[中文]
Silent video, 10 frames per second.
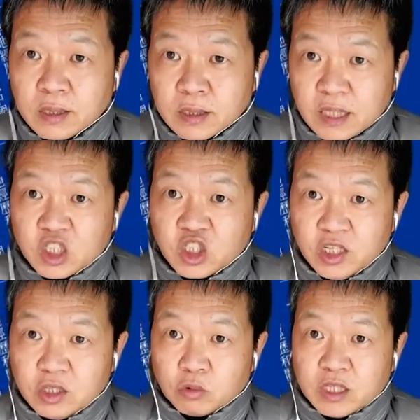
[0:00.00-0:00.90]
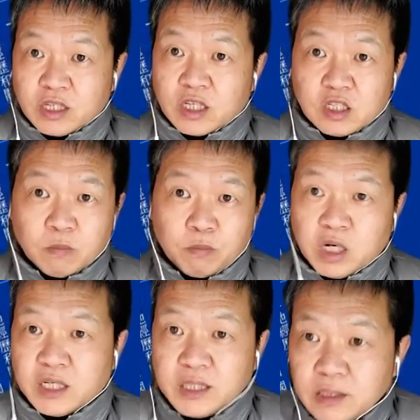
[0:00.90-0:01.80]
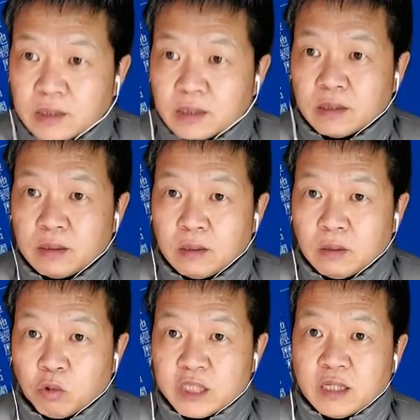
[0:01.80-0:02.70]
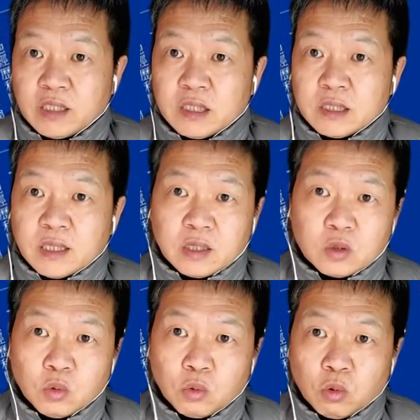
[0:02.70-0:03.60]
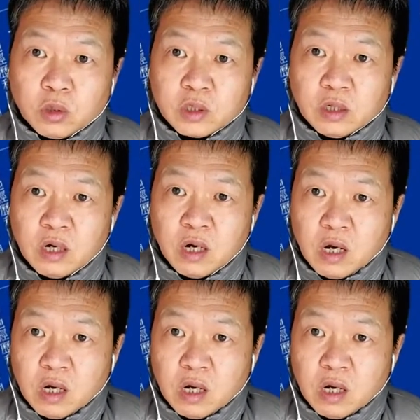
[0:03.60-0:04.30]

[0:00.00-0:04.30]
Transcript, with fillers: 但是这种下降是不可逆的，我相信在中国的。